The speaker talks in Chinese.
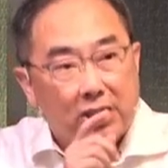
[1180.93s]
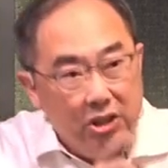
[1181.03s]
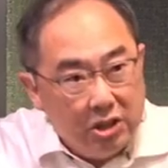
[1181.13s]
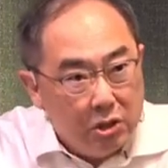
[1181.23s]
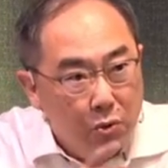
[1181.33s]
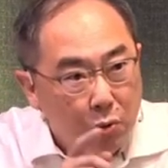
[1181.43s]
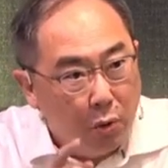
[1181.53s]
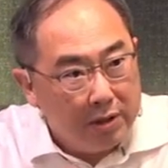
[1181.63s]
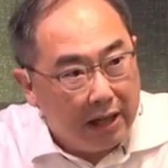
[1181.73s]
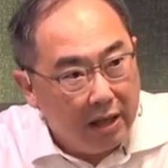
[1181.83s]
枝子如
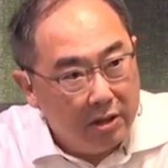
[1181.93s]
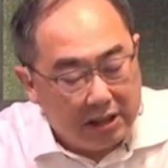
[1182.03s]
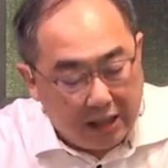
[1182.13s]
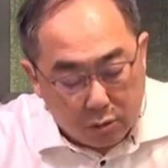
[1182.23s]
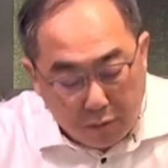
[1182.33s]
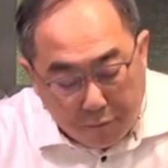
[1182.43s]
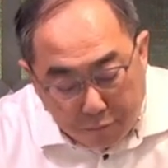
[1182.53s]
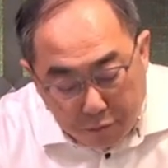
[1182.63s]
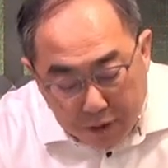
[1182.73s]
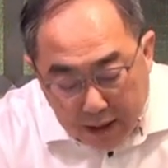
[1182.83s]
果想要结出
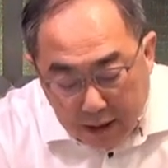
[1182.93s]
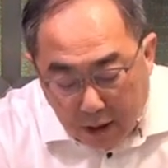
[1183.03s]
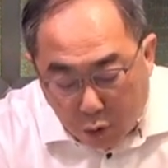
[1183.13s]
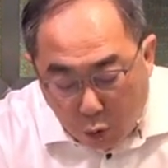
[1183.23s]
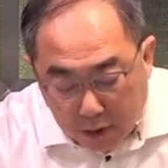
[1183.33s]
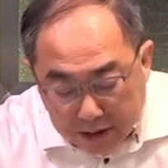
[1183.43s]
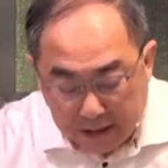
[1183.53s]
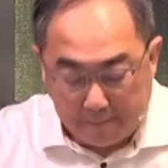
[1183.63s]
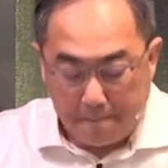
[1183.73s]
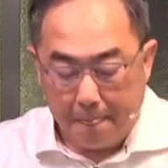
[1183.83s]
福音的果
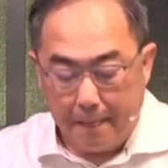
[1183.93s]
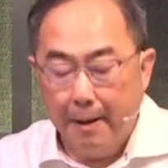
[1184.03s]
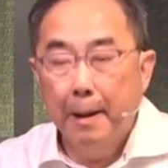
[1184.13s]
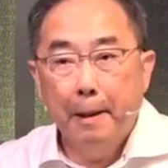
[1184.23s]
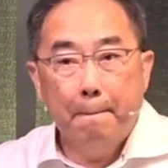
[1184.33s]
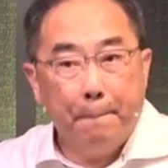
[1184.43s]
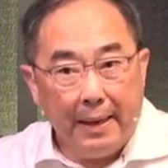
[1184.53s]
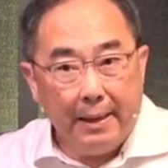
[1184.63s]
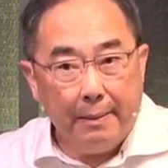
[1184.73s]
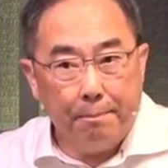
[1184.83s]
子，
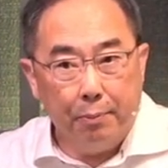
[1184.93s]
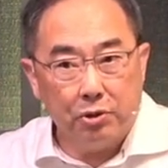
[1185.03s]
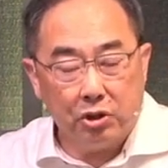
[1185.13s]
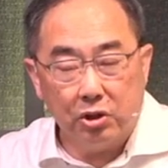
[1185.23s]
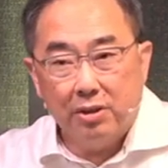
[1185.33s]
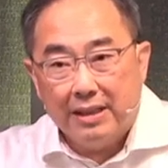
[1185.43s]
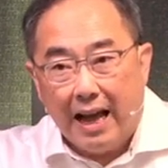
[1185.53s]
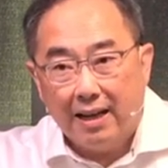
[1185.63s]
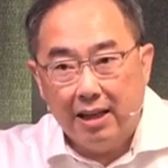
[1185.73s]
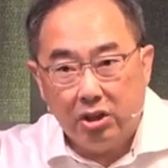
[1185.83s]
并不是
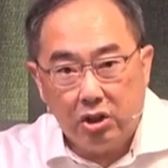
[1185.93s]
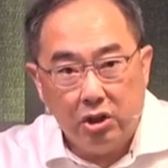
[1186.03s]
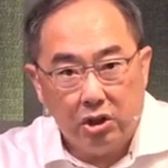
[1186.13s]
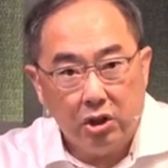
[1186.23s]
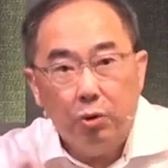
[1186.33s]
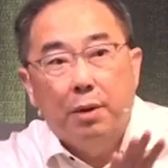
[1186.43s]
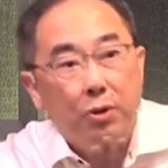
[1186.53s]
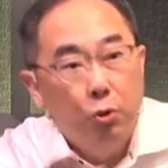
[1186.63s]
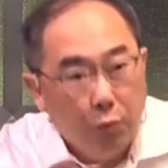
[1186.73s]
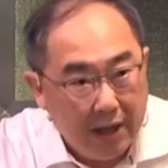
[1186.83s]
那个枝子有
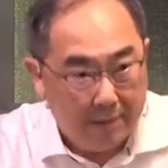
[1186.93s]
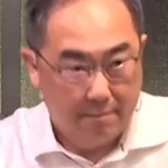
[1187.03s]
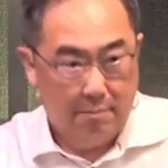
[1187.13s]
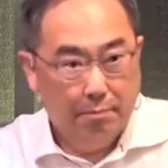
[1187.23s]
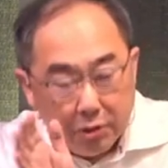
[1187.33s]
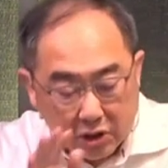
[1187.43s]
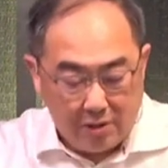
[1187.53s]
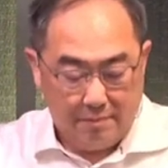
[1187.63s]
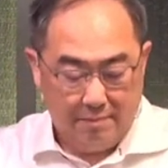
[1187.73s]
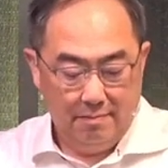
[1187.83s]
什么努力，不
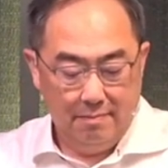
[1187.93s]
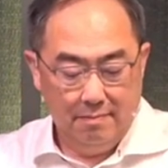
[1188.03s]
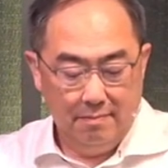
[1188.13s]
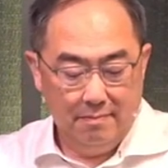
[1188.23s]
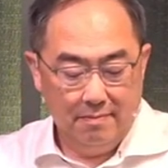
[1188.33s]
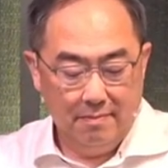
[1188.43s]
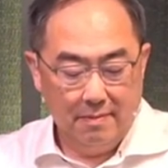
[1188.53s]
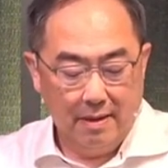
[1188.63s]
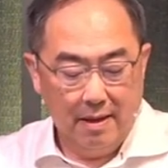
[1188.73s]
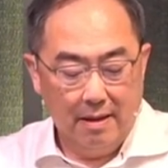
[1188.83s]
是，
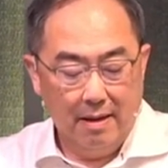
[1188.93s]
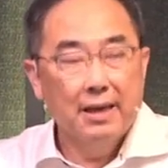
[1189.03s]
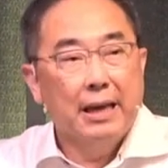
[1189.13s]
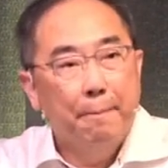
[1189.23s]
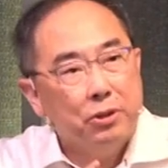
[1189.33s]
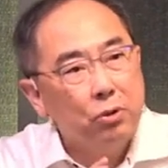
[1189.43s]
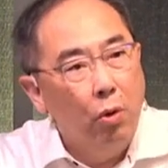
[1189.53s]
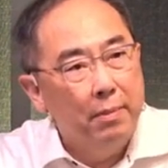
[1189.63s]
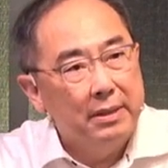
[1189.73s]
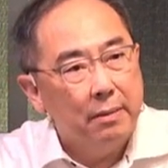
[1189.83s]
也不是
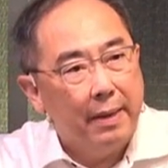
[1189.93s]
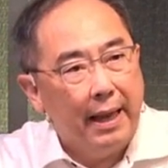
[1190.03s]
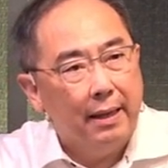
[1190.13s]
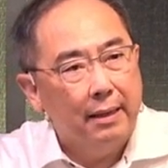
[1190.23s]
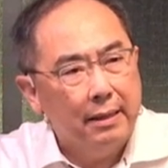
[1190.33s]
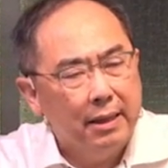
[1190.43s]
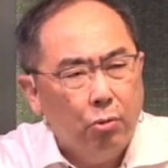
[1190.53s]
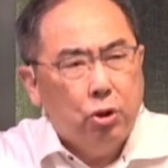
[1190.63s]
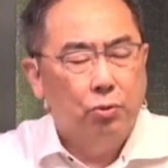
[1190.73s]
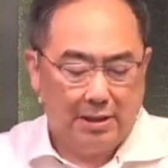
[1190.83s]
我们怎么样
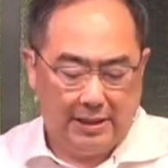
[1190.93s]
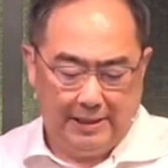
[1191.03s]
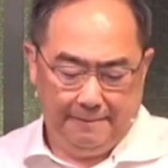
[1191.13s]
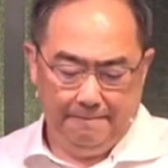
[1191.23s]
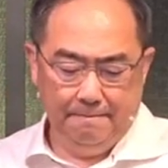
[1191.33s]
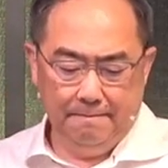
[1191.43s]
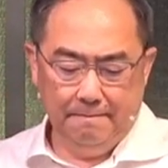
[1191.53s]
要求自己。